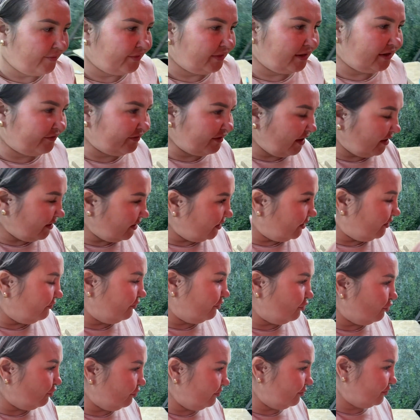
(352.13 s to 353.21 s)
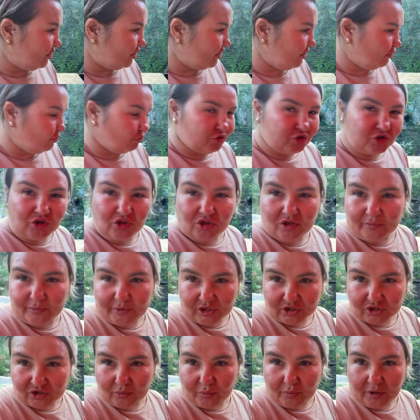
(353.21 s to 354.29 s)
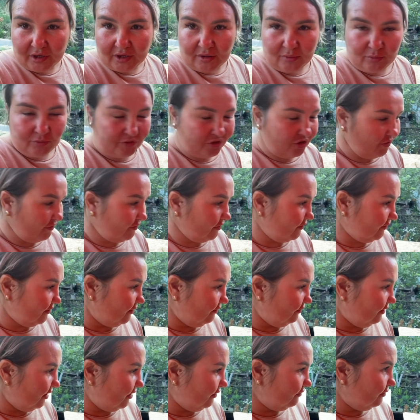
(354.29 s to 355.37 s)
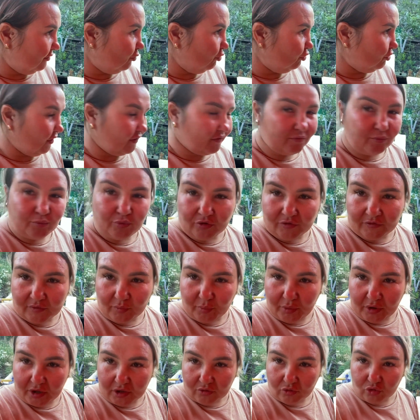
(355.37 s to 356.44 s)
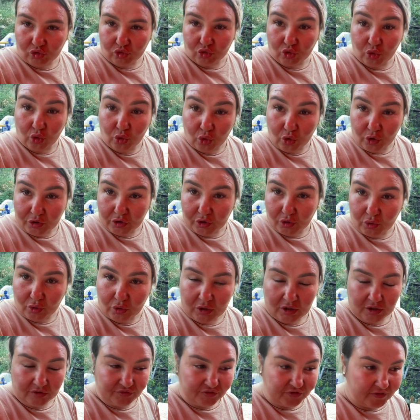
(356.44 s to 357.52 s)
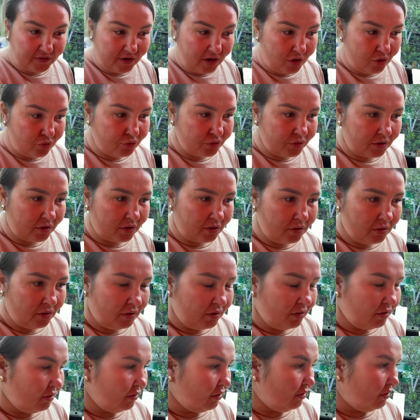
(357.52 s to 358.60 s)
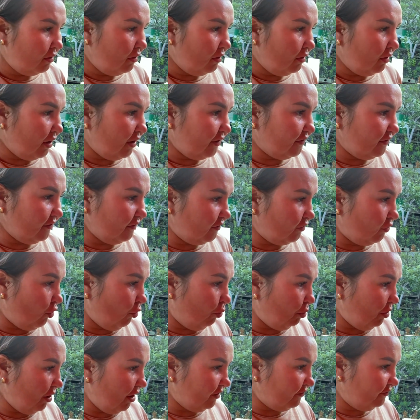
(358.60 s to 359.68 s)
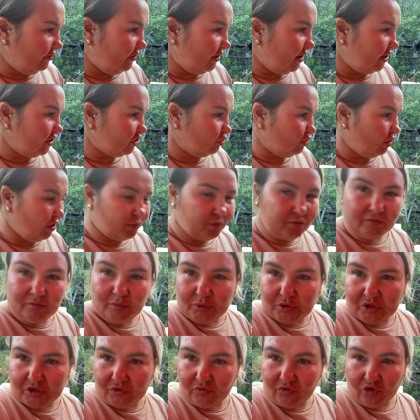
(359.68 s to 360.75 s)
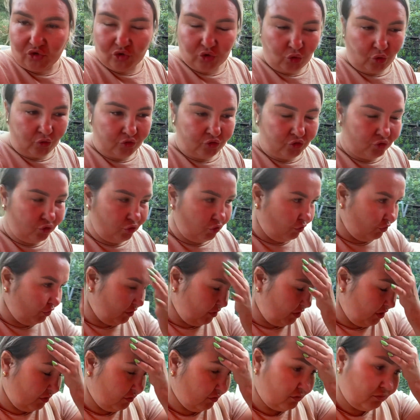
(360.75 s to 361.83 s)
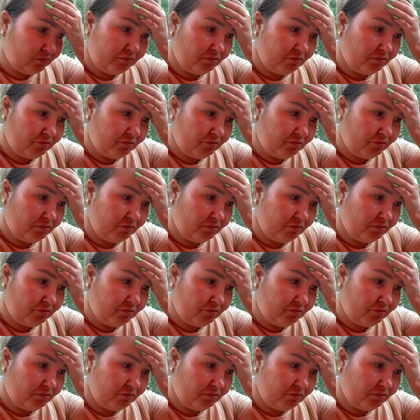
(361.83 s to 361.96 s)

Так я тебе говорю, вообще лучше, чем наша баня. Мы сейчас разговариваем. У нас просто пар сухой такой, как в сауне. А здесь такой пар влажный. Как вообще все-все вот так вот.